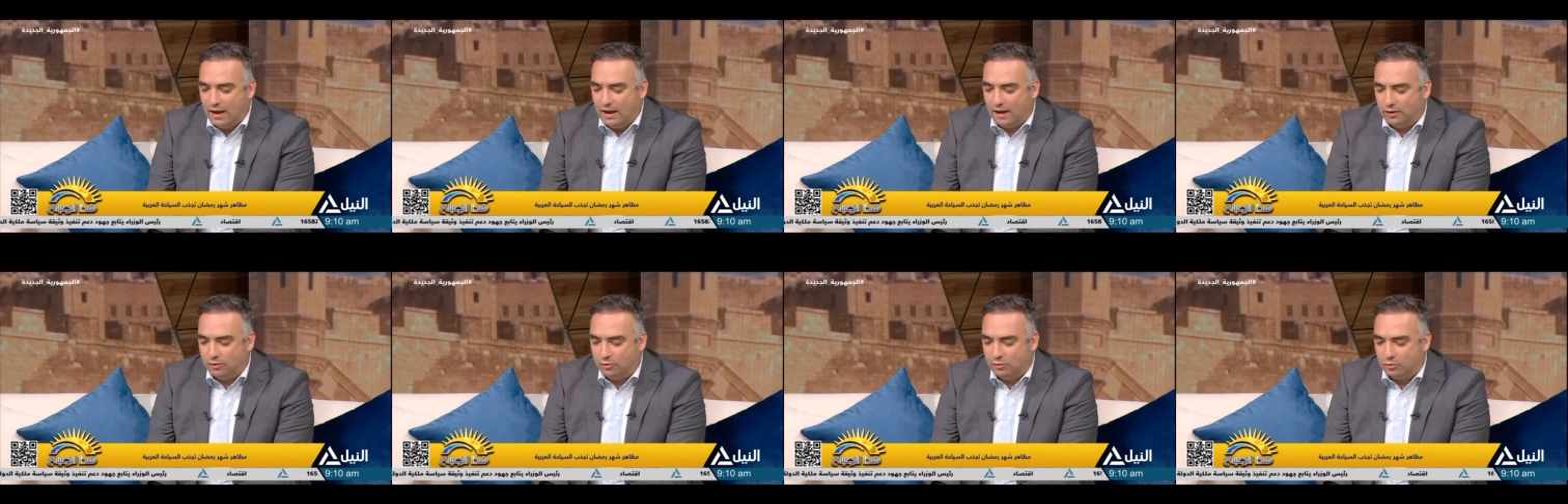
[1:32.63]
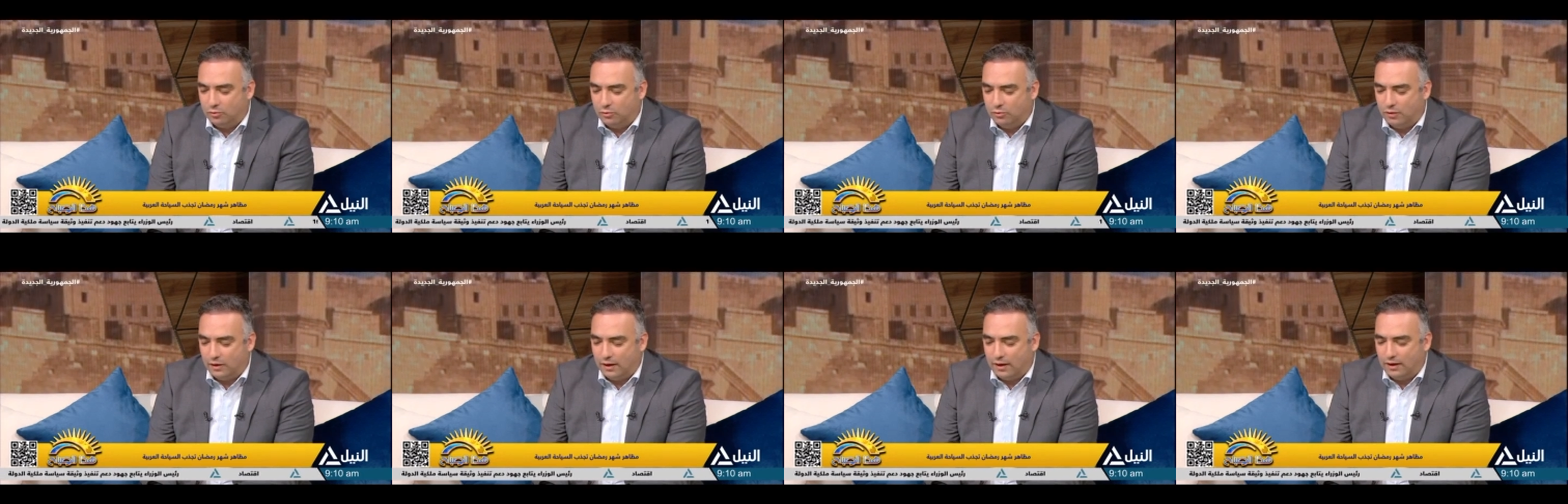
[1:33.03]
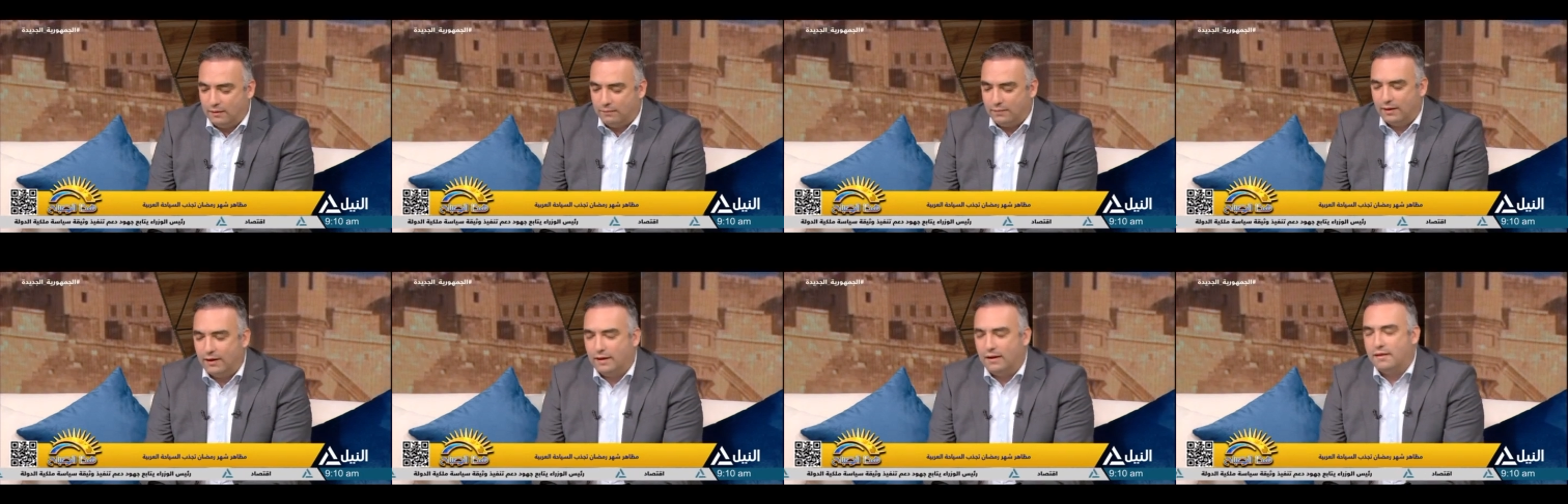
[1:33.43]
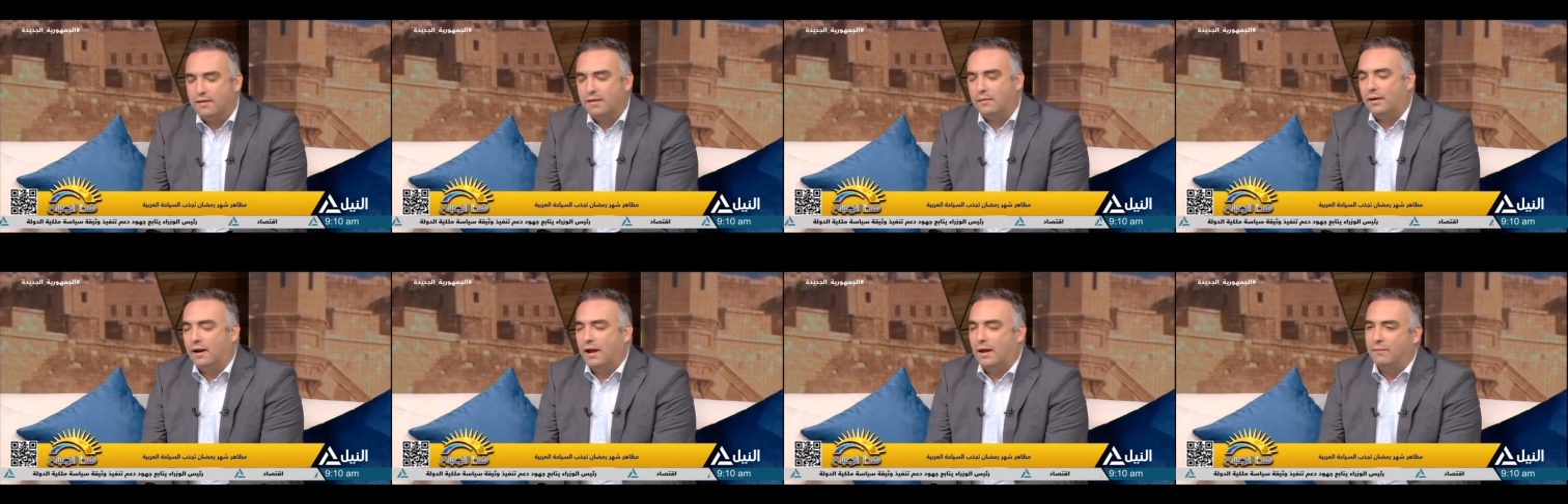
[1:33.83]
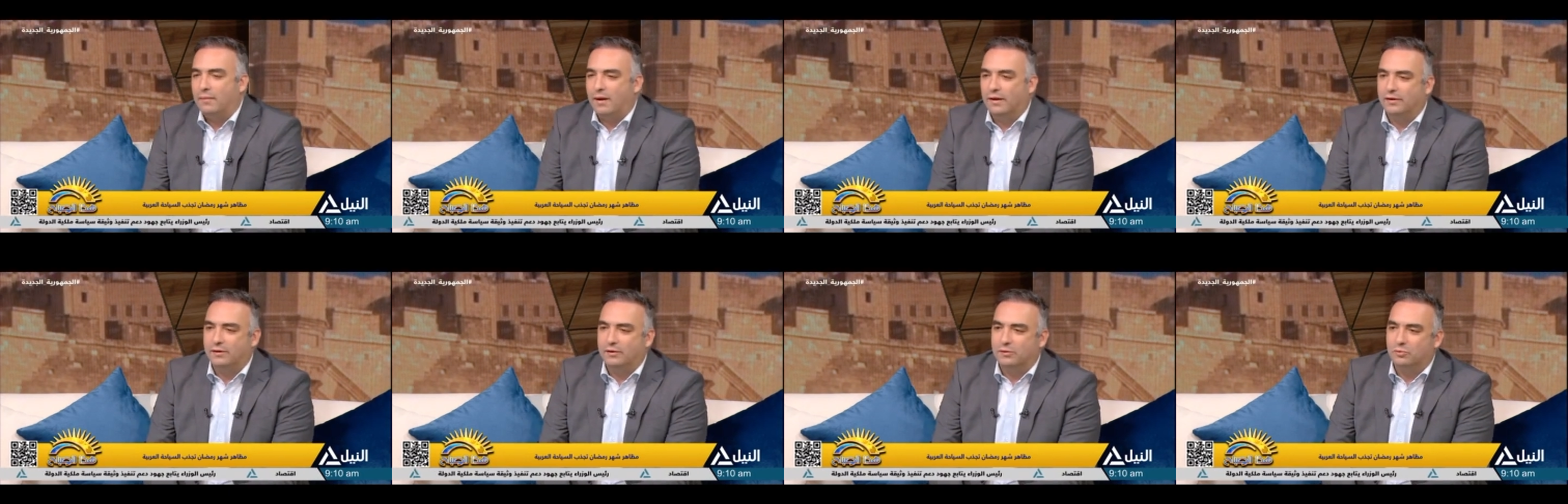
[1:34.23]
الدكتوره ايمان الليثي مرحبا
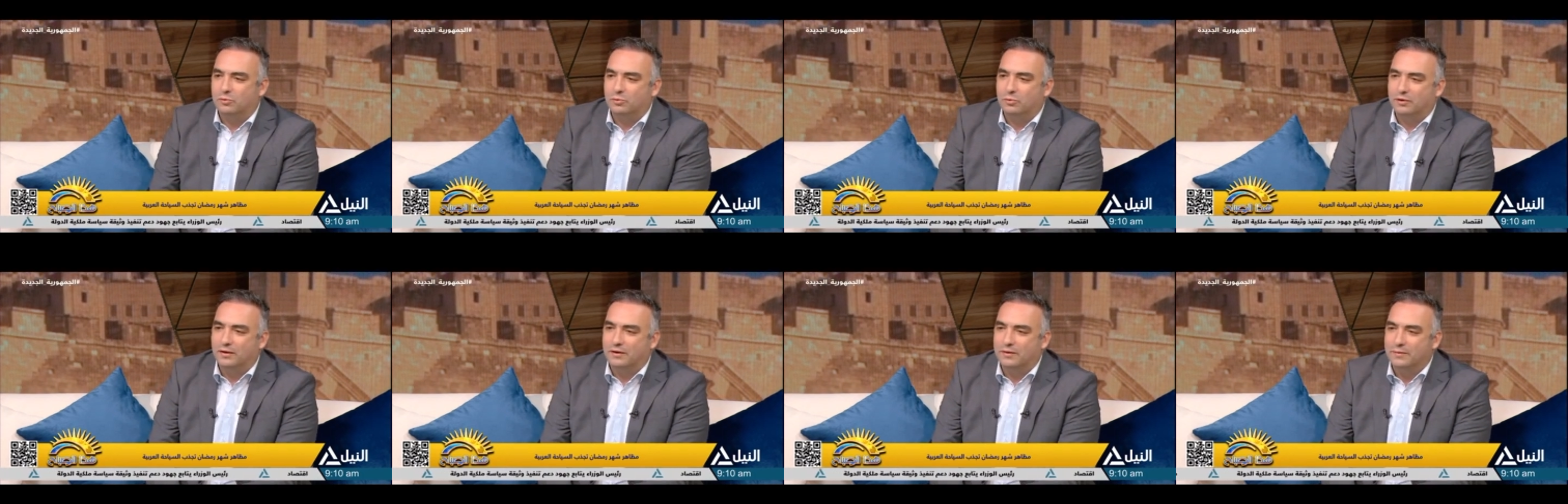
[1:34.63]
بحضرتك دكتوره